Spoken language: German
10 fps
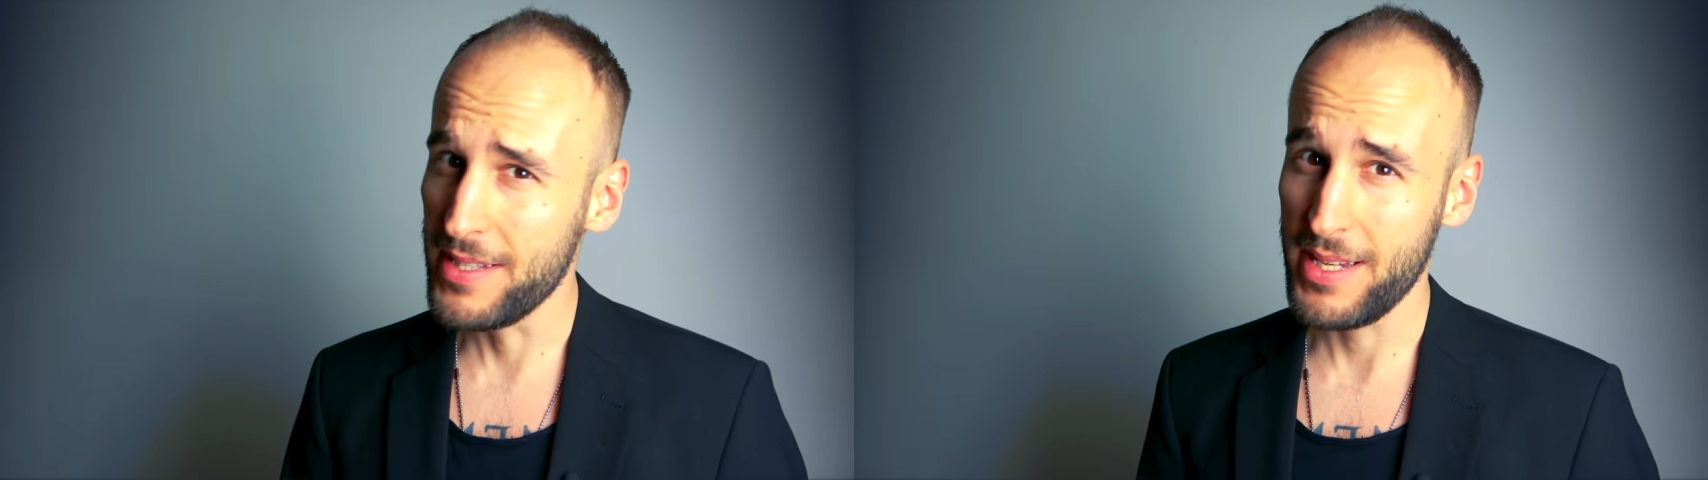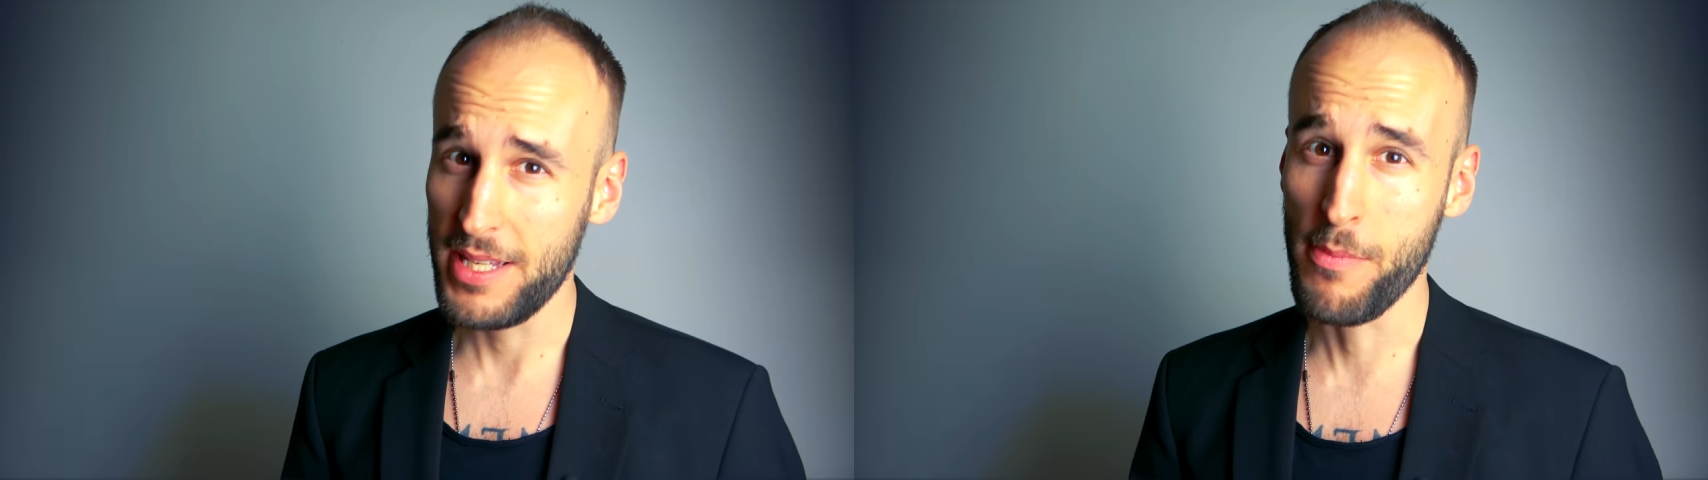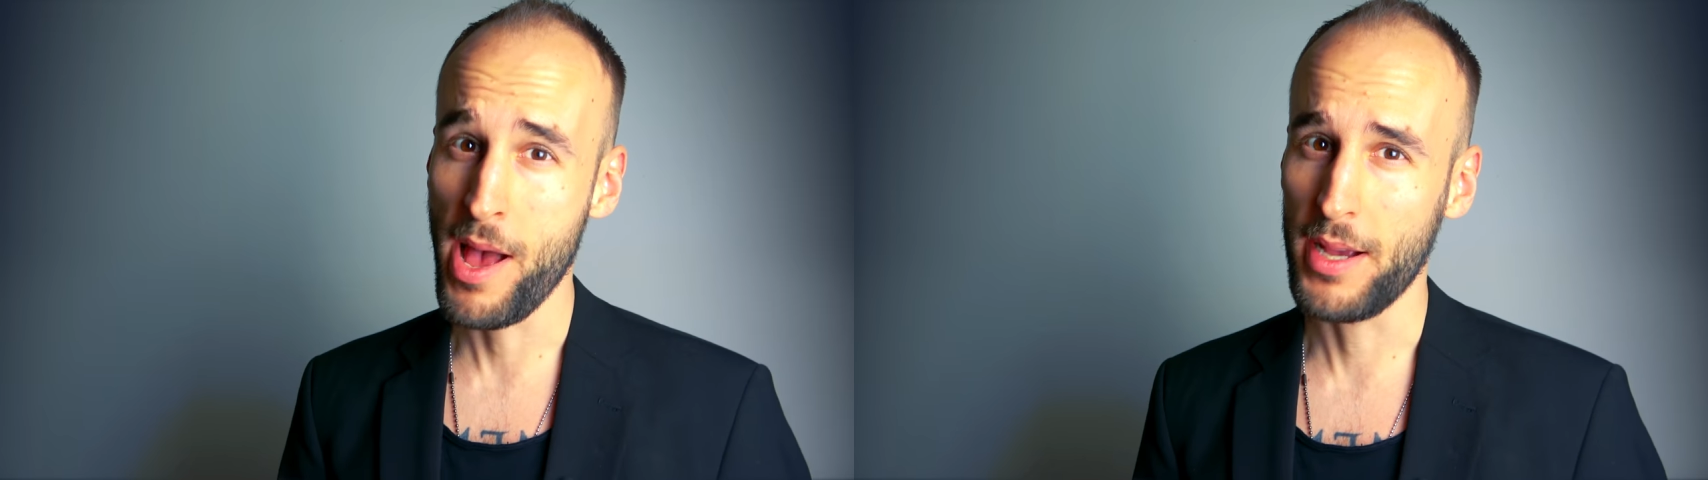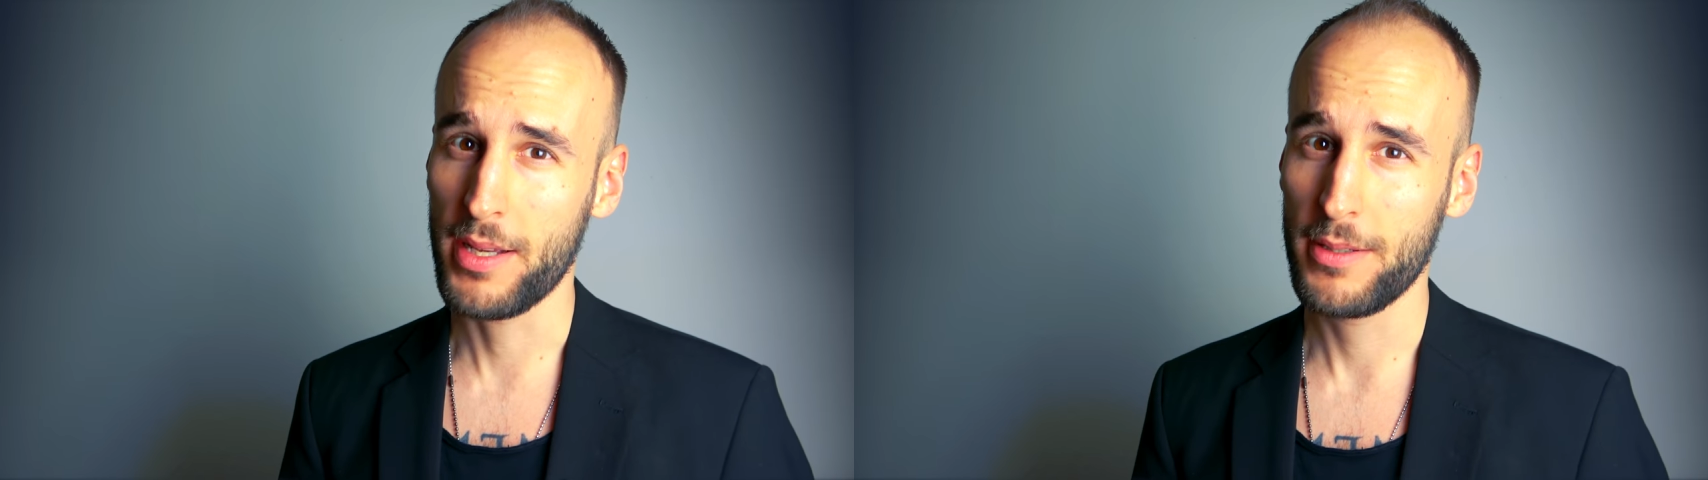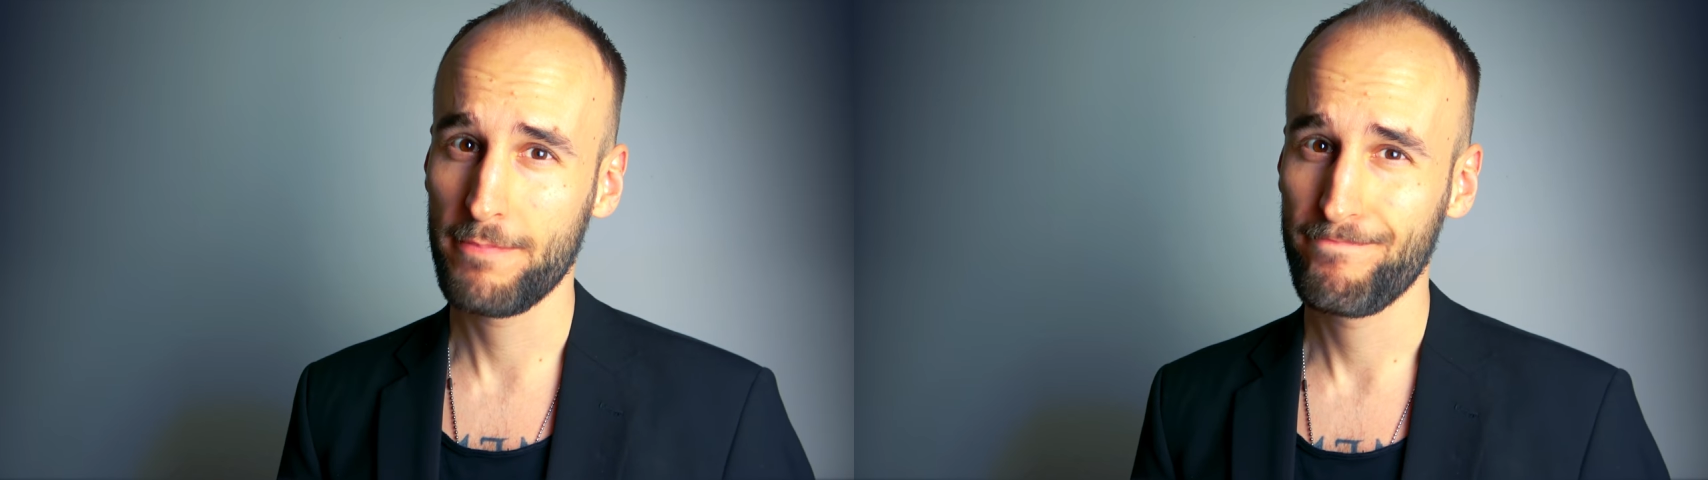wenn sie dich mag,
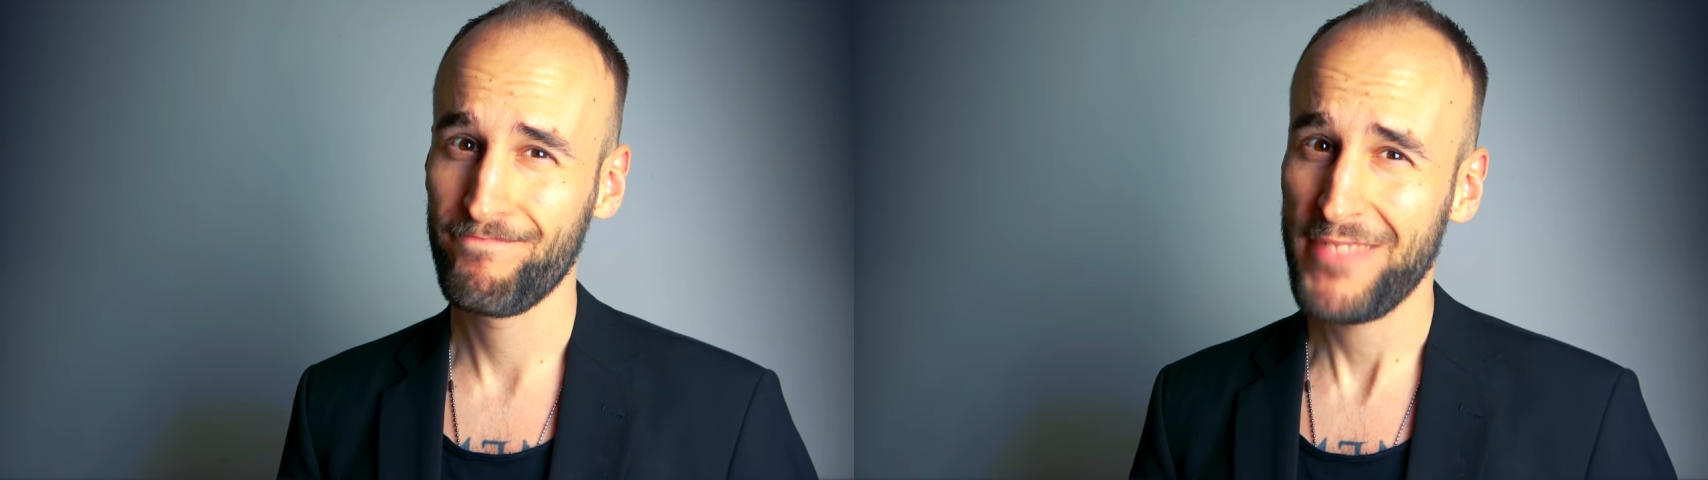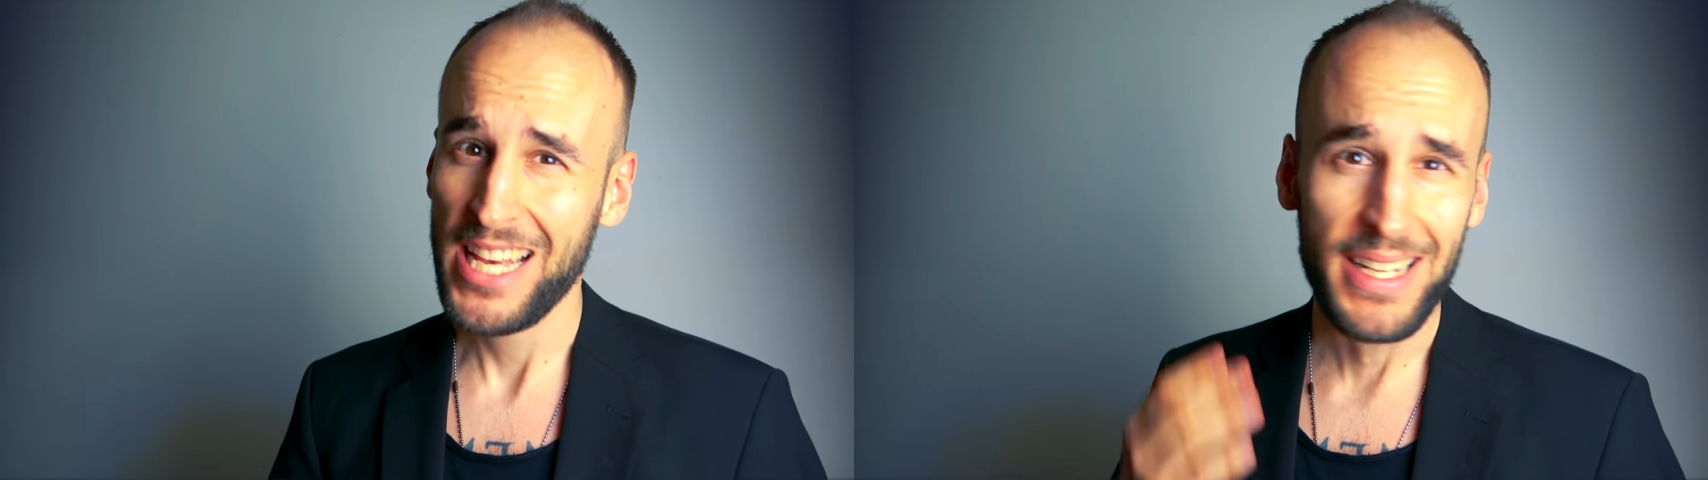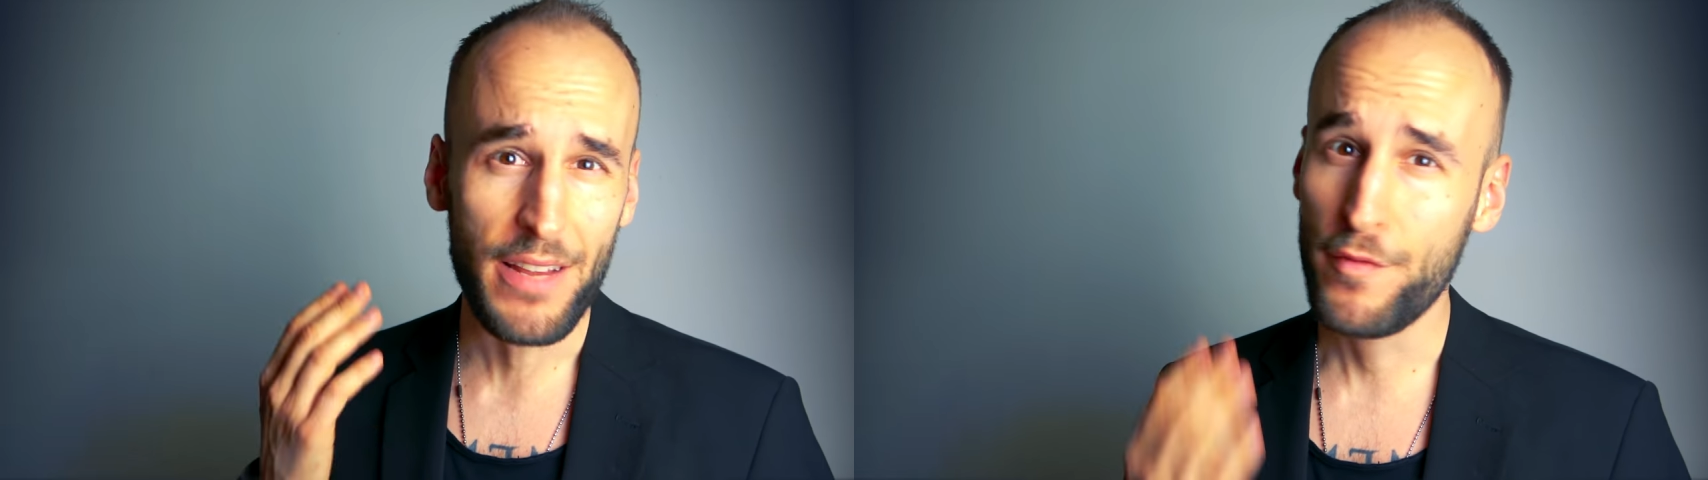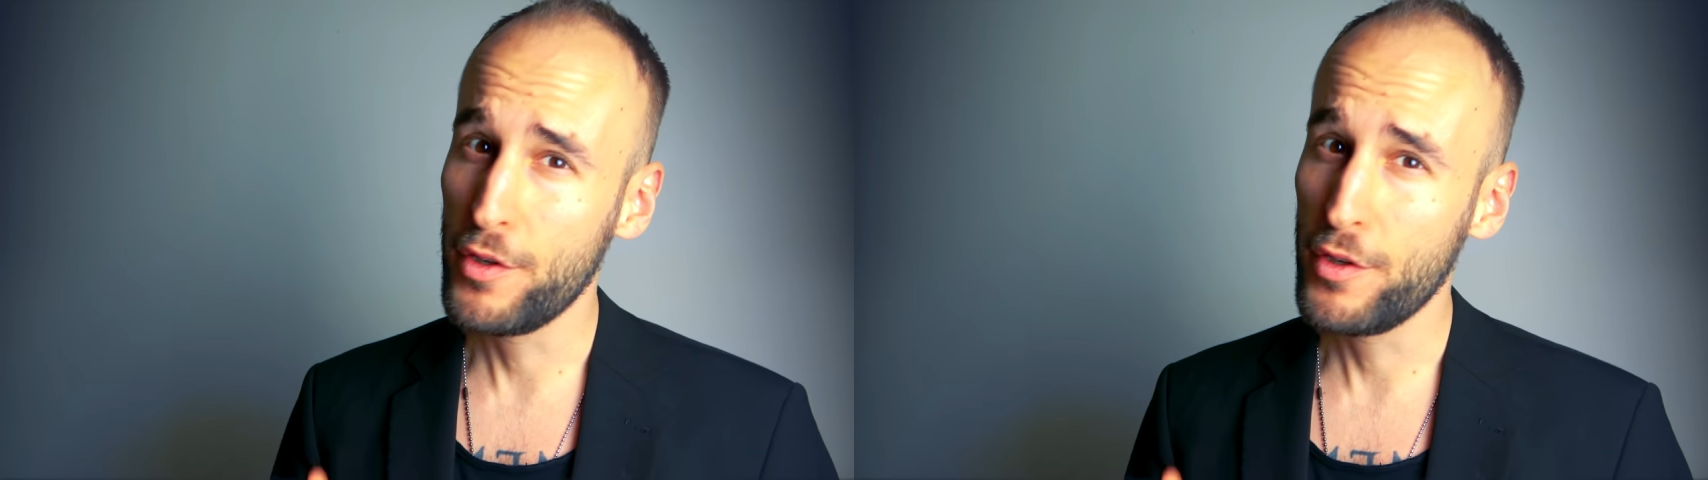dann